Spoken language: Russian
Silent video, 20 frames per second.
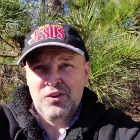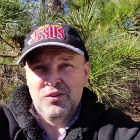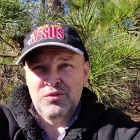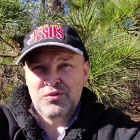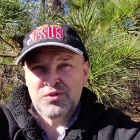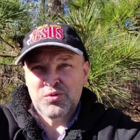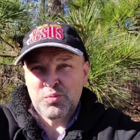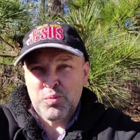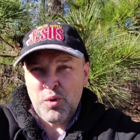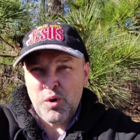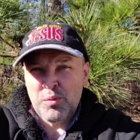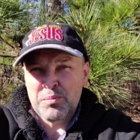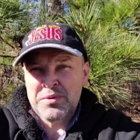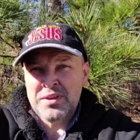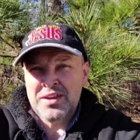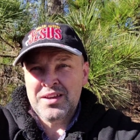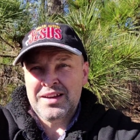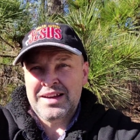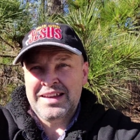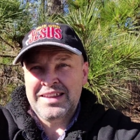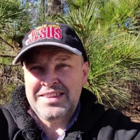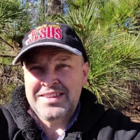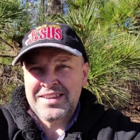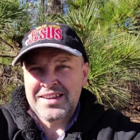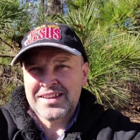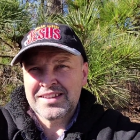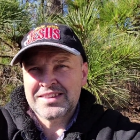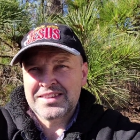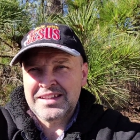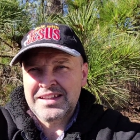«Вспомни,
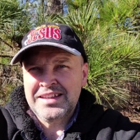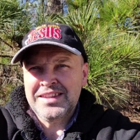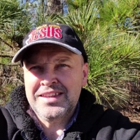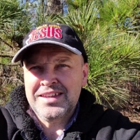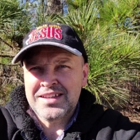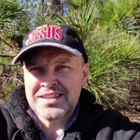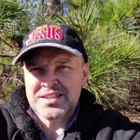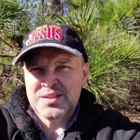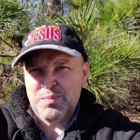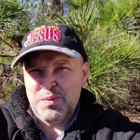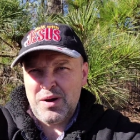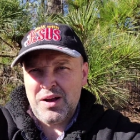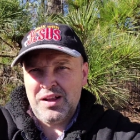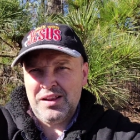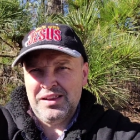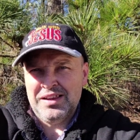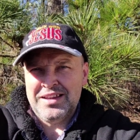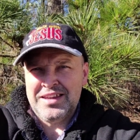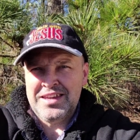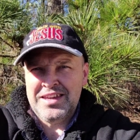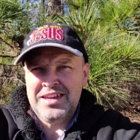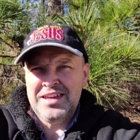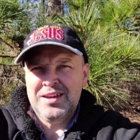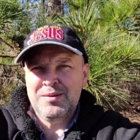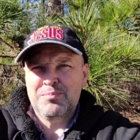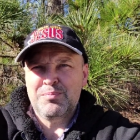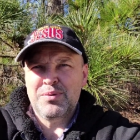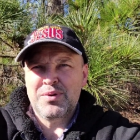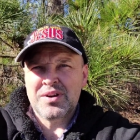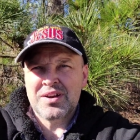где ты не спал,
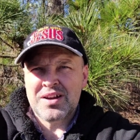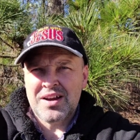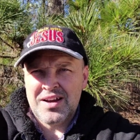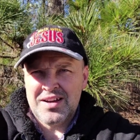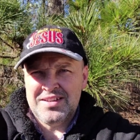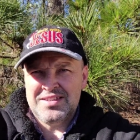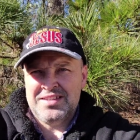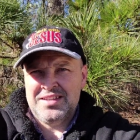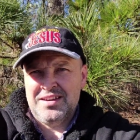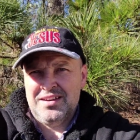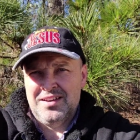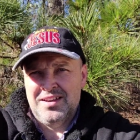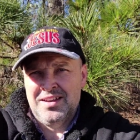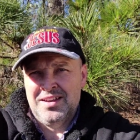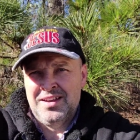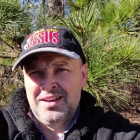и покайся».